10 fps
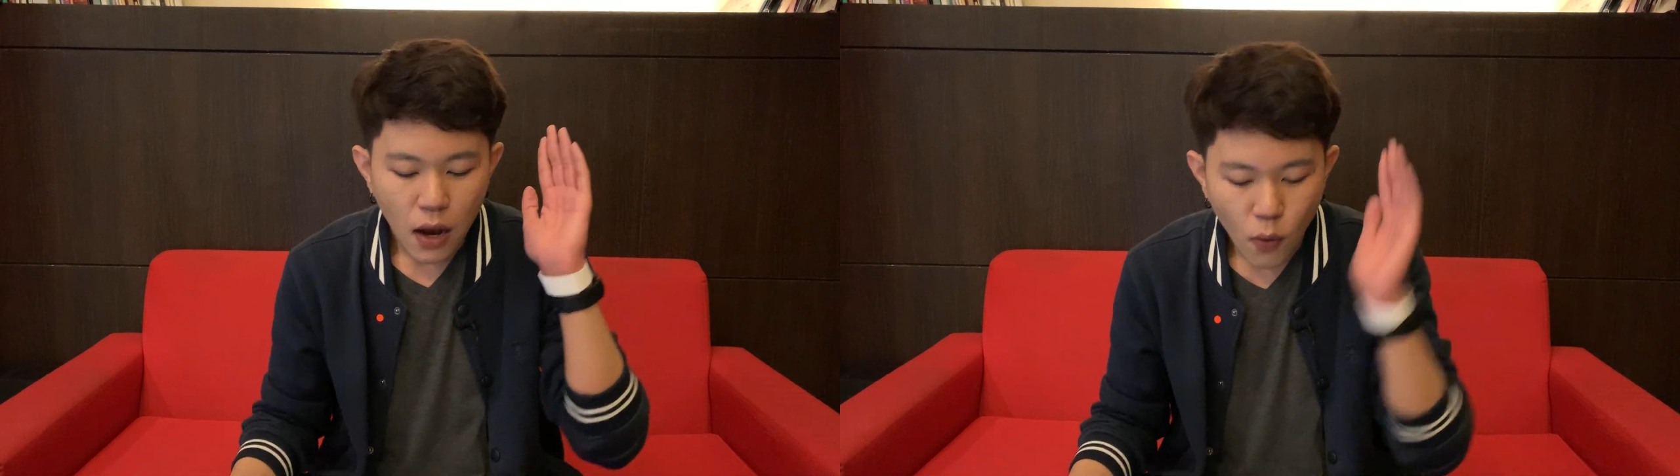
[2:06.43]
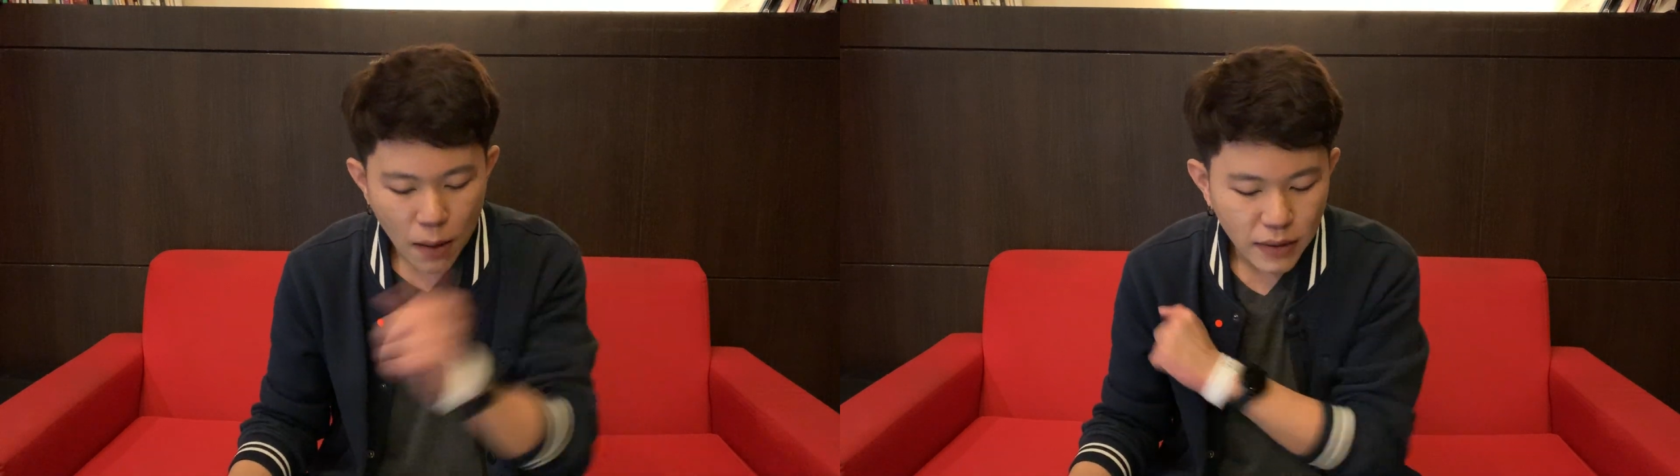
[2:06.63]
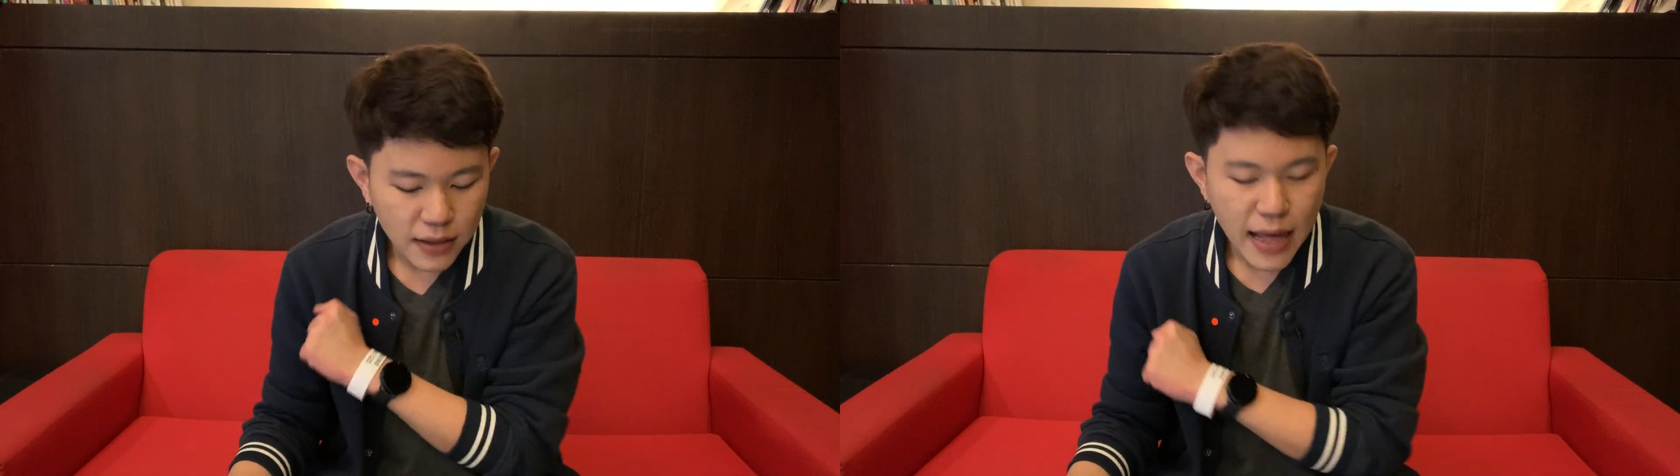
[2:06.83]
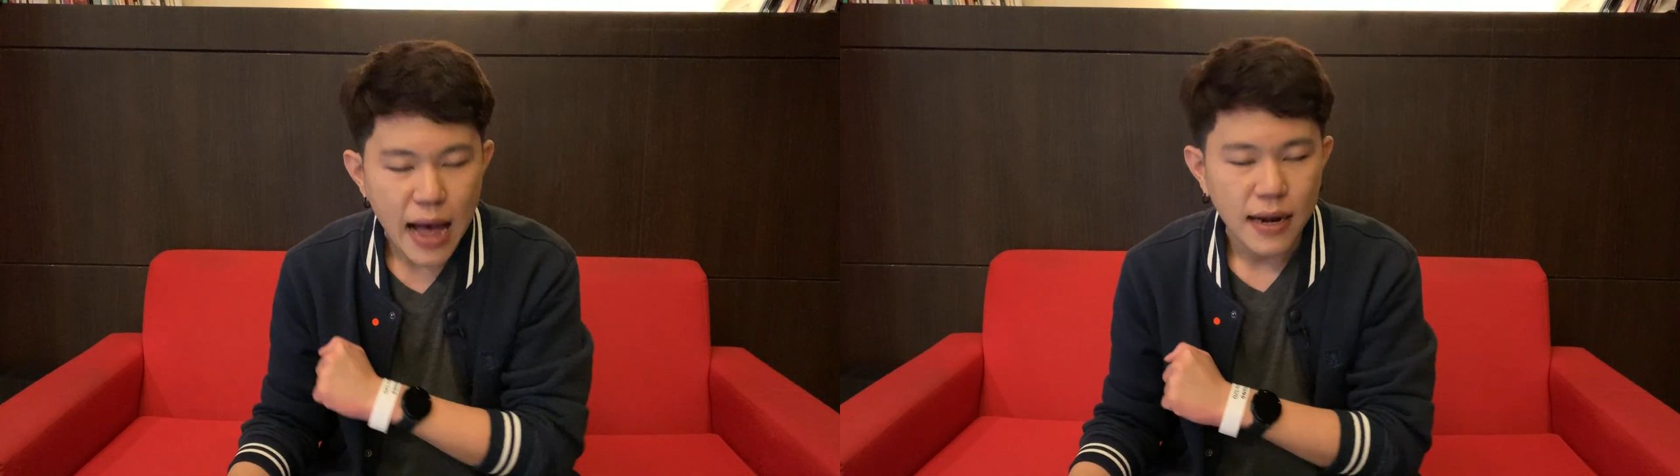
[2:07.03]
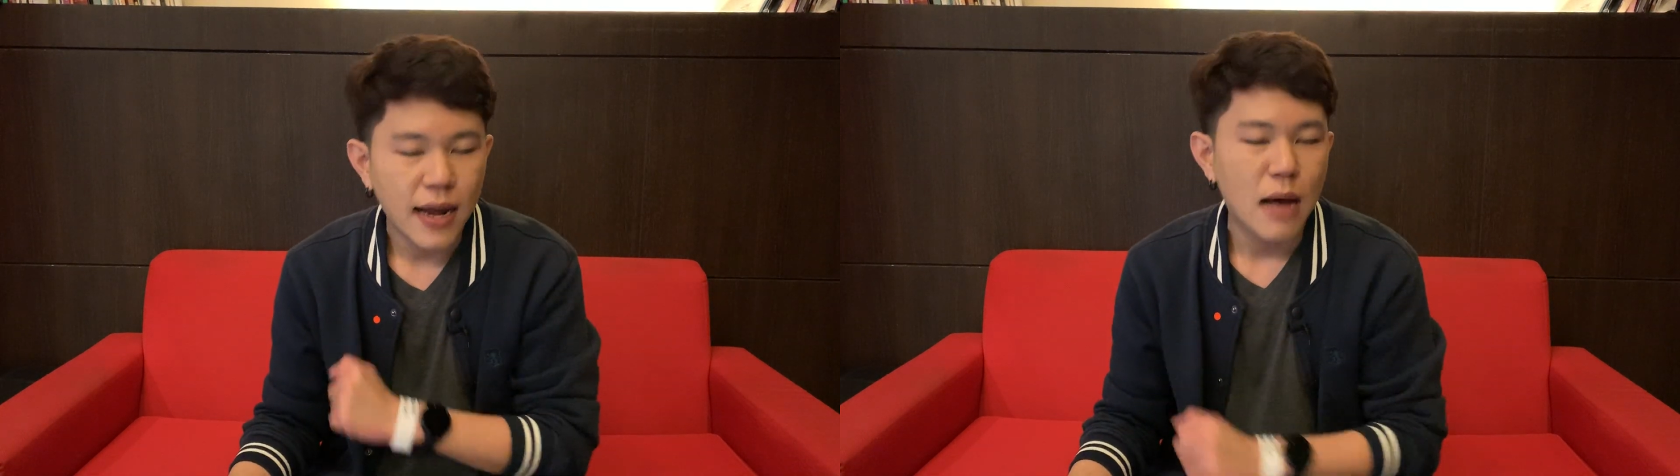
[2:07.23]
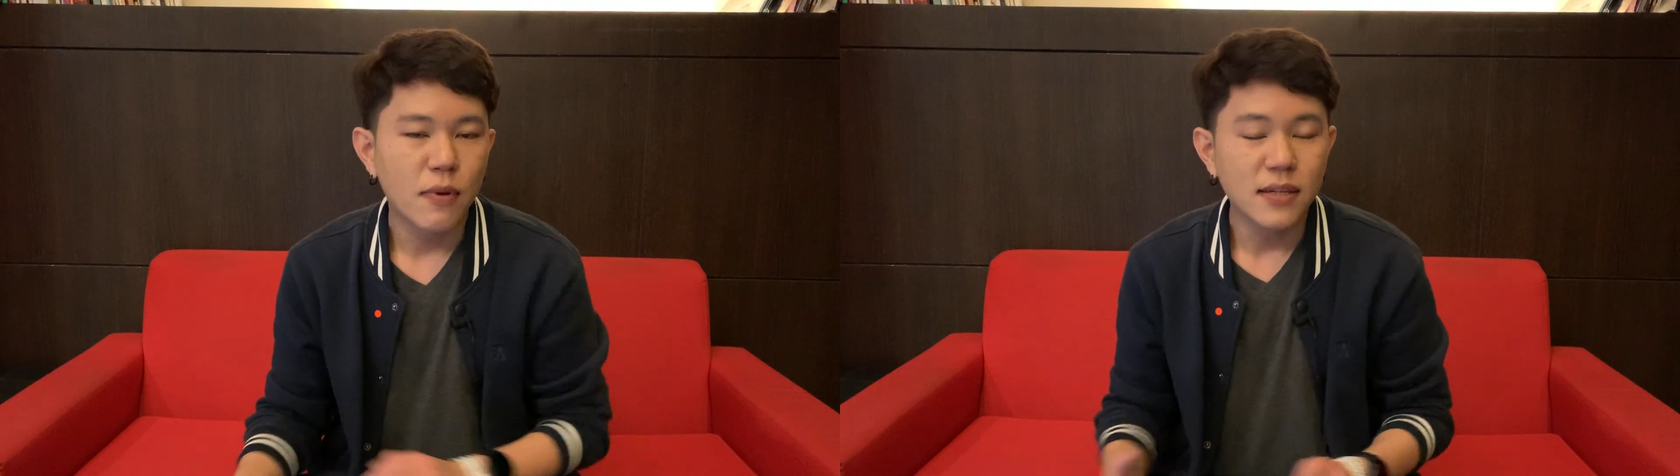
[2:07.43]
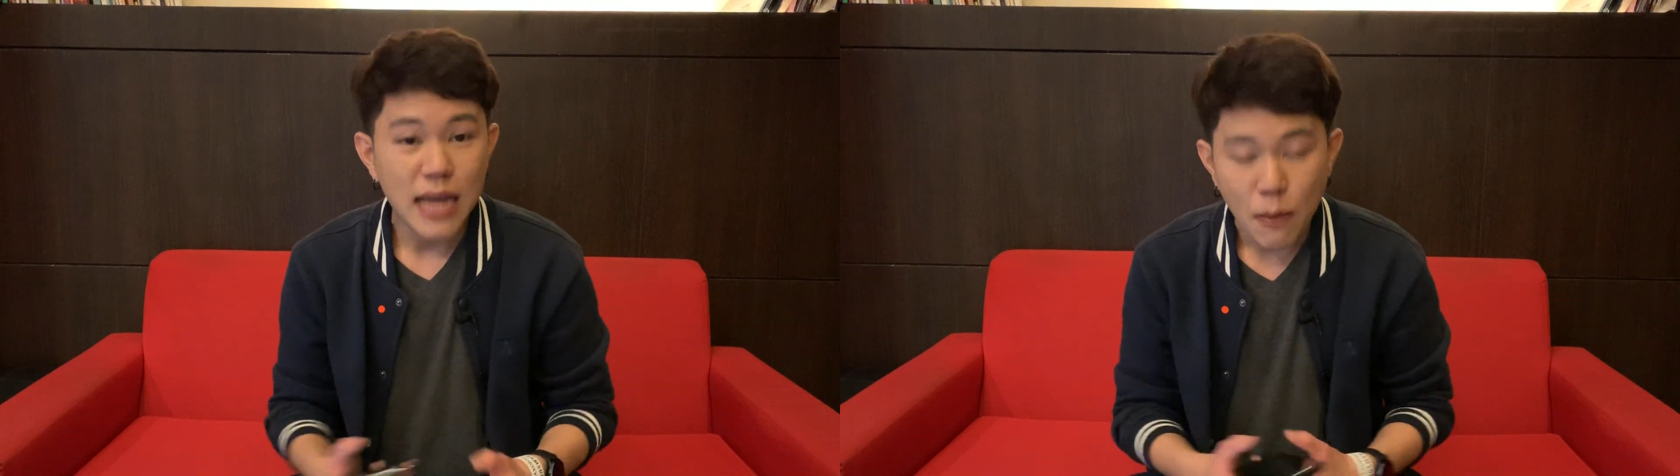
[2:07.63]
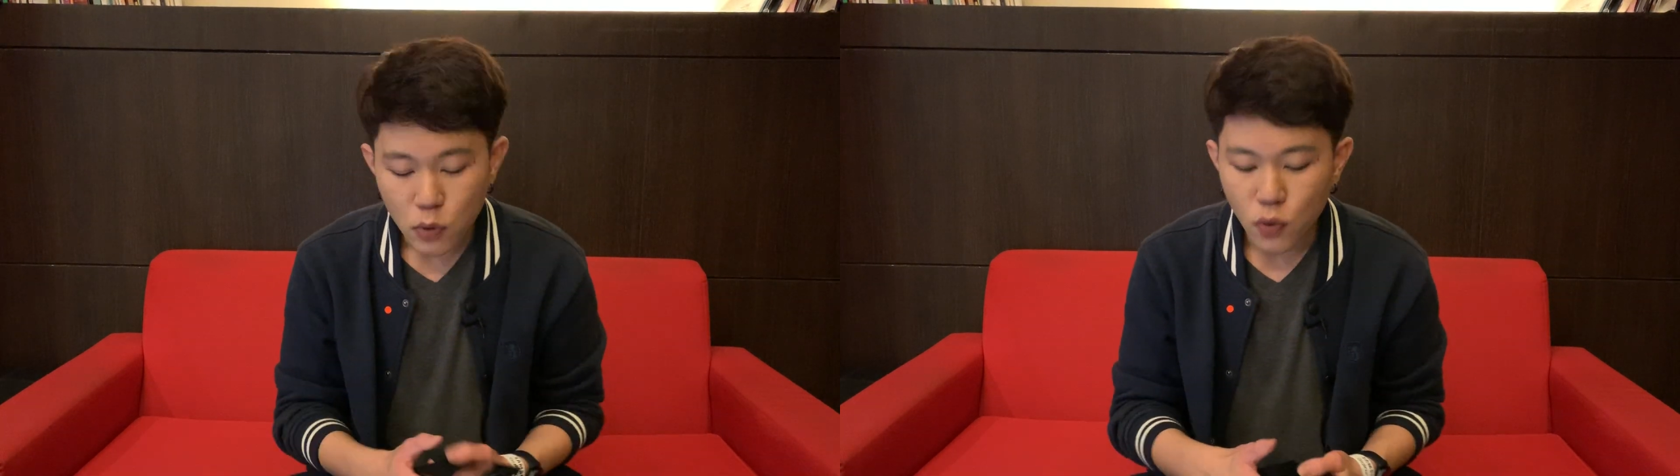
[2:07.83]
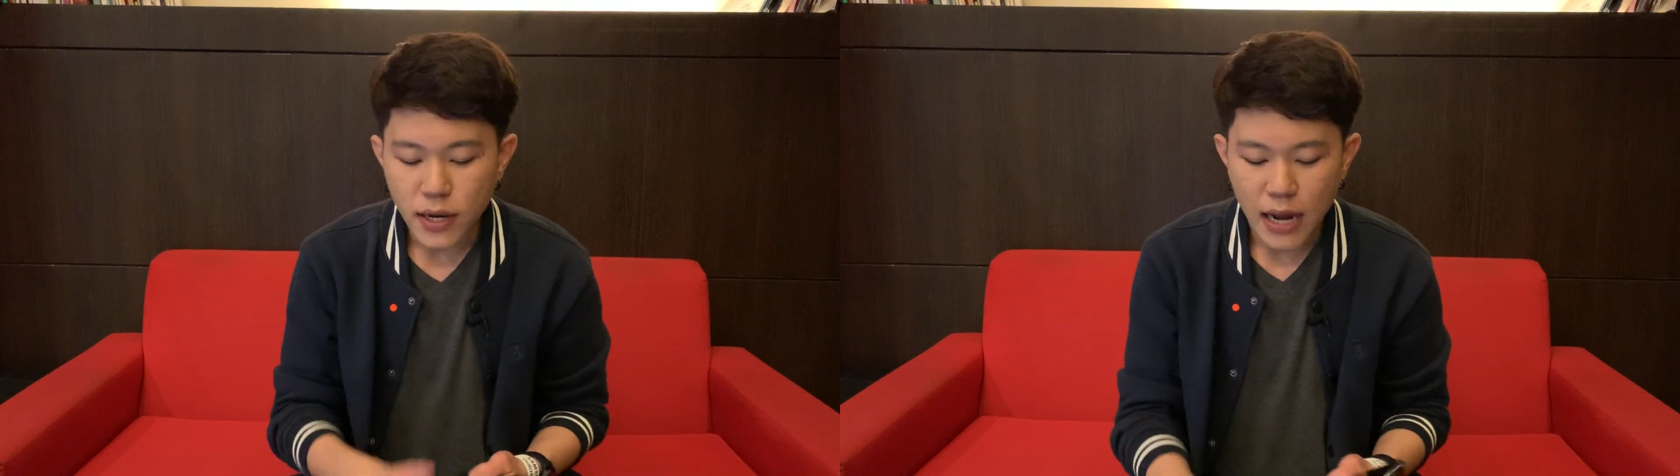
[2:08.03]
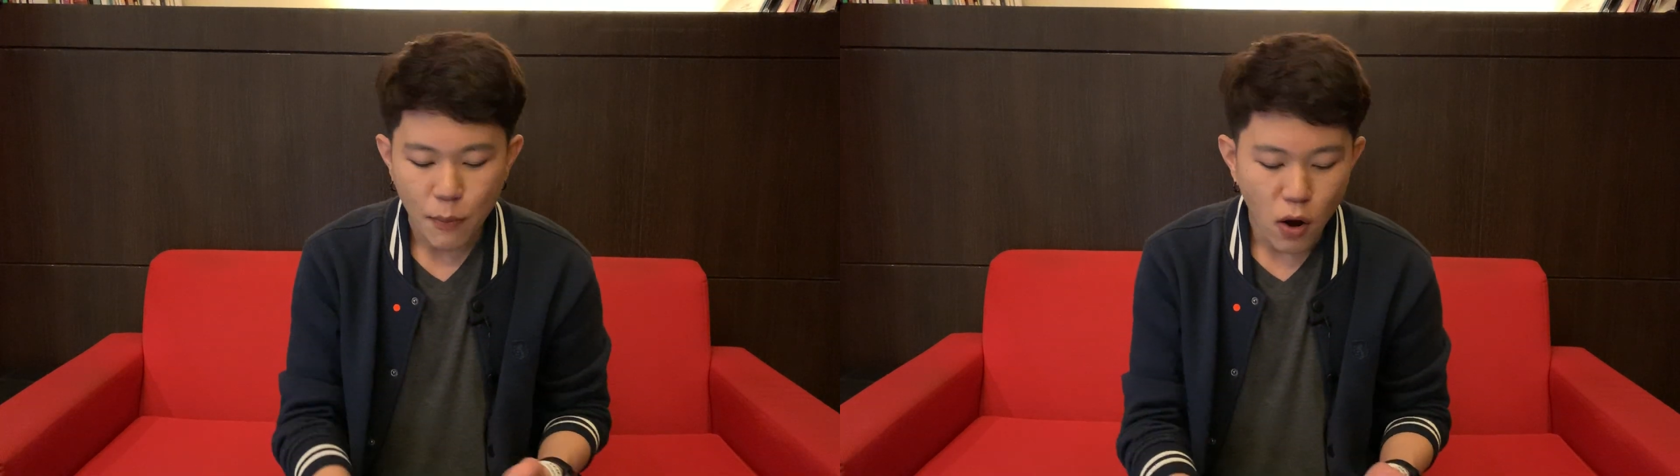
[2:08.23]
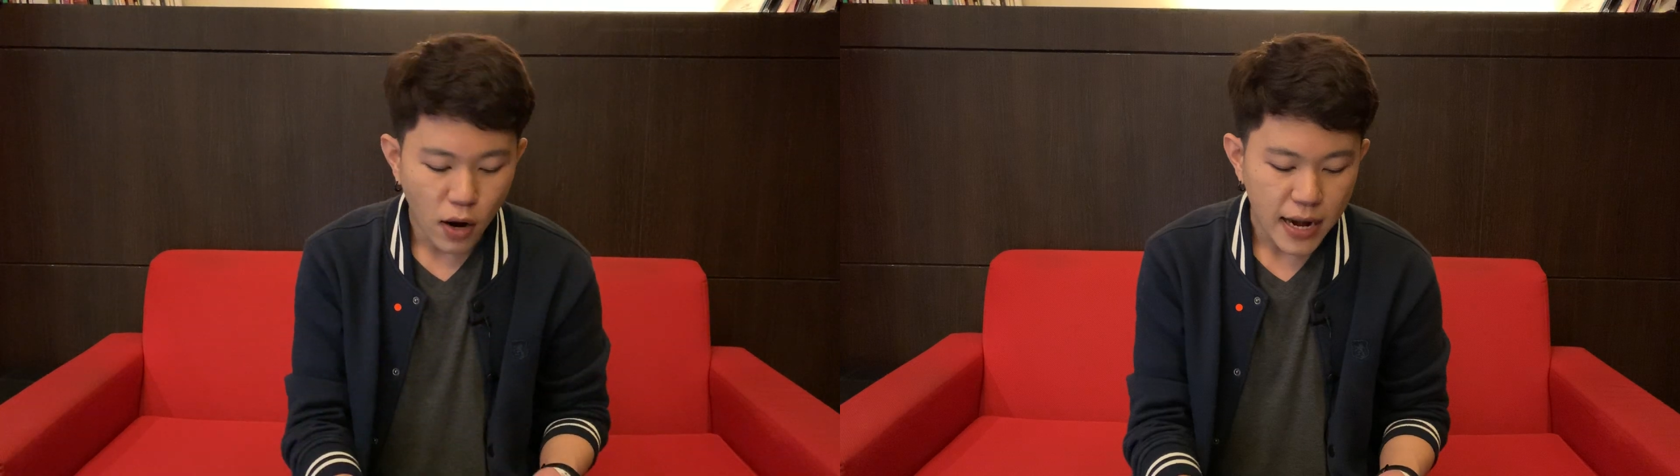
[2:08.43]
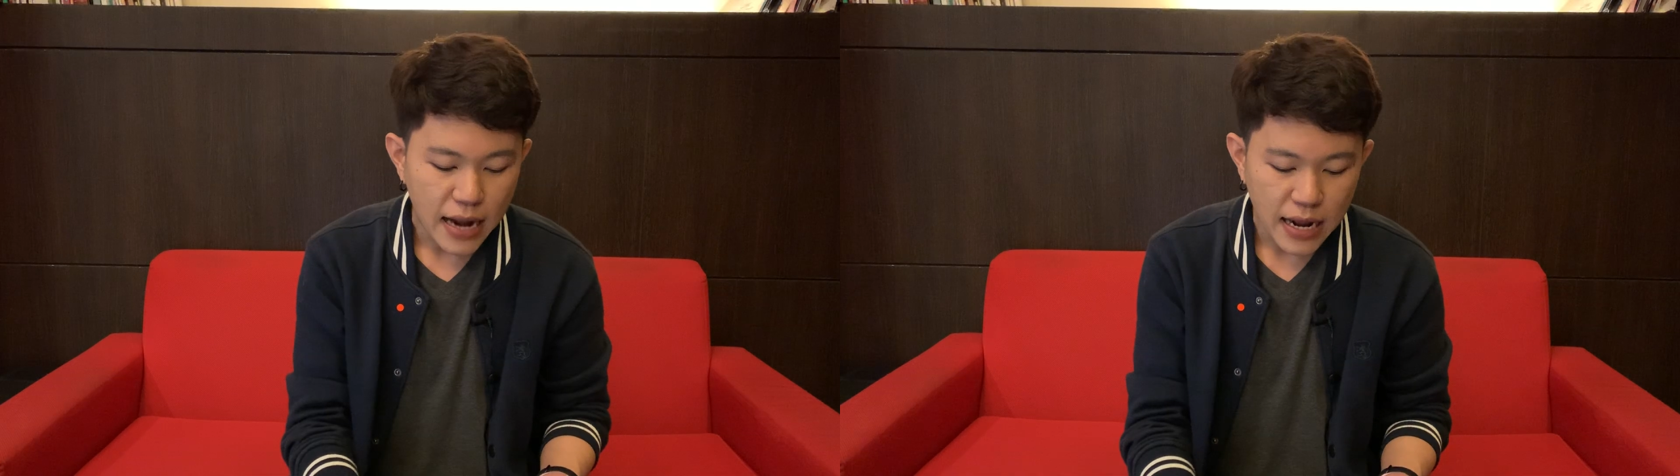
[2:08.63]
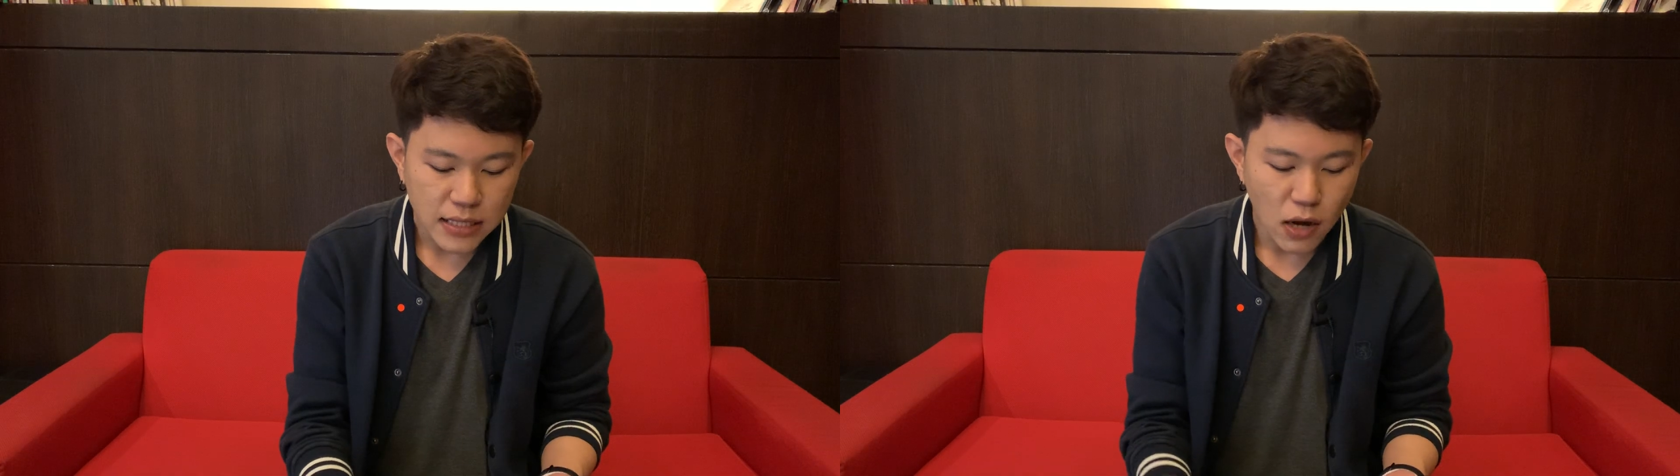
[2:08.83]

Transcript: บความแตกต่างนะครับทั้งสามรุ่นนะครับของขนาดหน้า